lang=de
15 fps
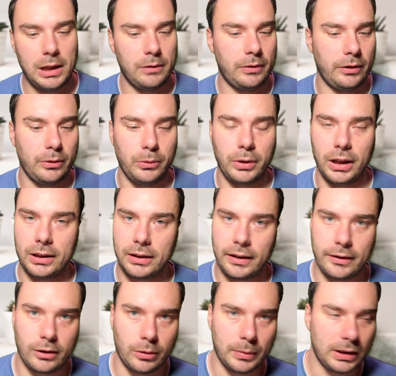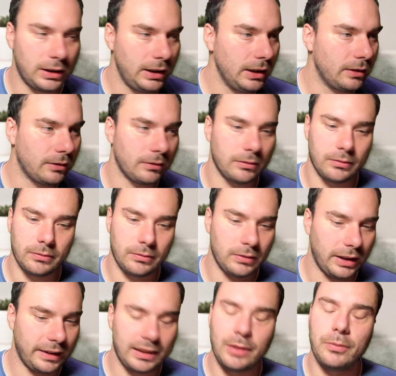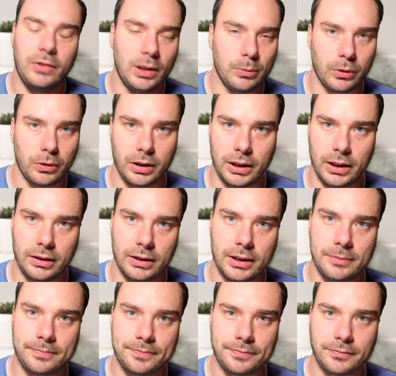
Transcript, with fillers: versuche anderes kommentieren. Es gibt viele Möglichkeiten, ja.